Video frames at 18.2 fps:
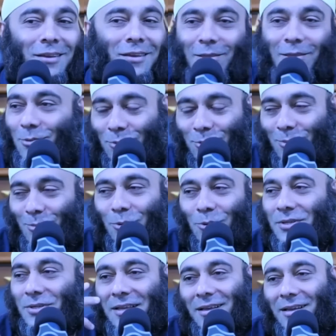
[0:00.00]
itu tubuh
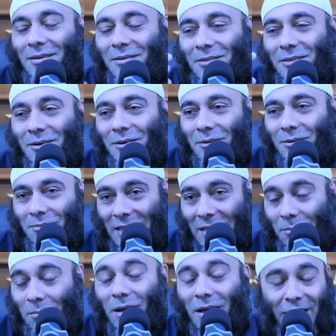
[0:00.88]
saya atau
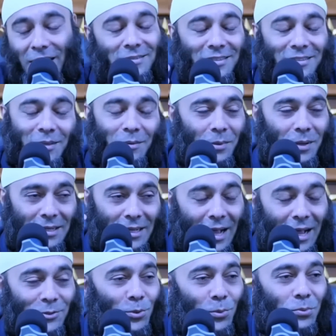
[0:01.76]
ya badan saya tapi
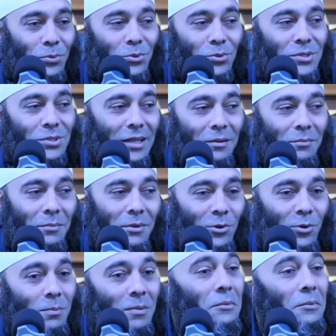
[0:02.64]
asup terus dengan
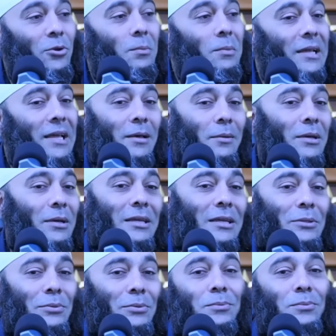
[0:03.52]
minuman-minuman kayak
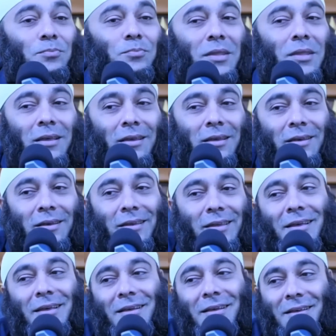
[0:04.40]
begitu.
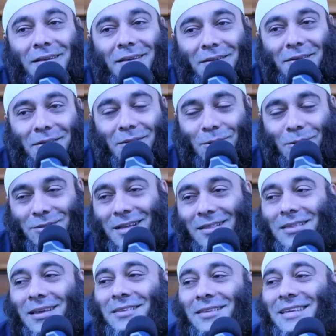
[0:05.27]
Ya, nggak
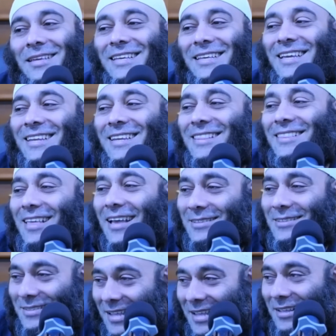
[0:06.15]
usah tanya
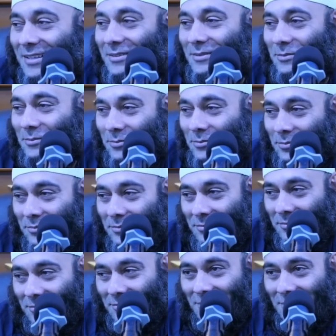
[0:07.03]
higienitasnya,
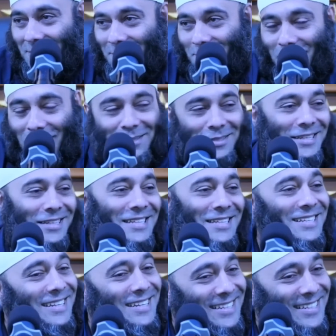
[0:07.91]
pasti
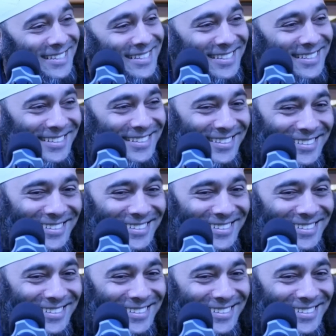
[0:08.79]
higienis